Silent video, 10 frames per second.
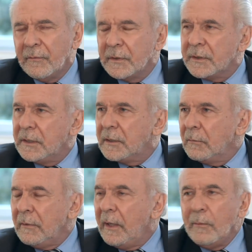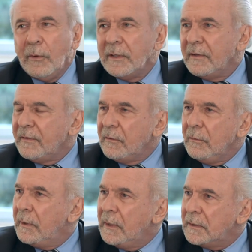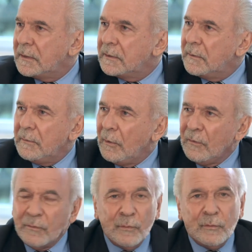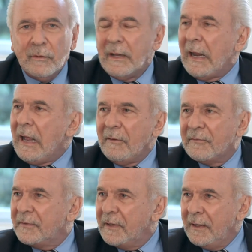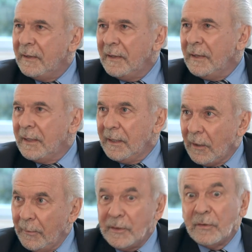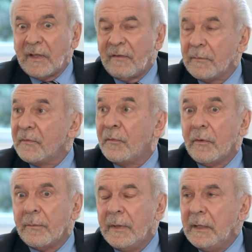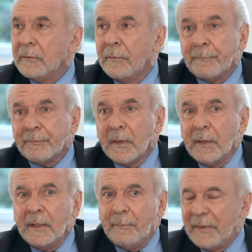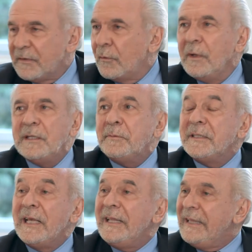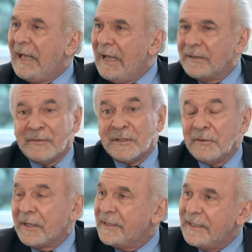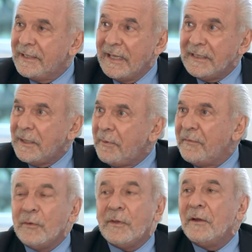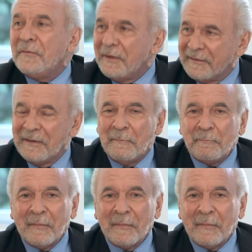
Eu falei, gente, eu não quero morrer dessa doença, é um negócio muito grave, né? E realmente eu estava me formando e para escolher especialidade, fazendo residência para ver o que ia fazer.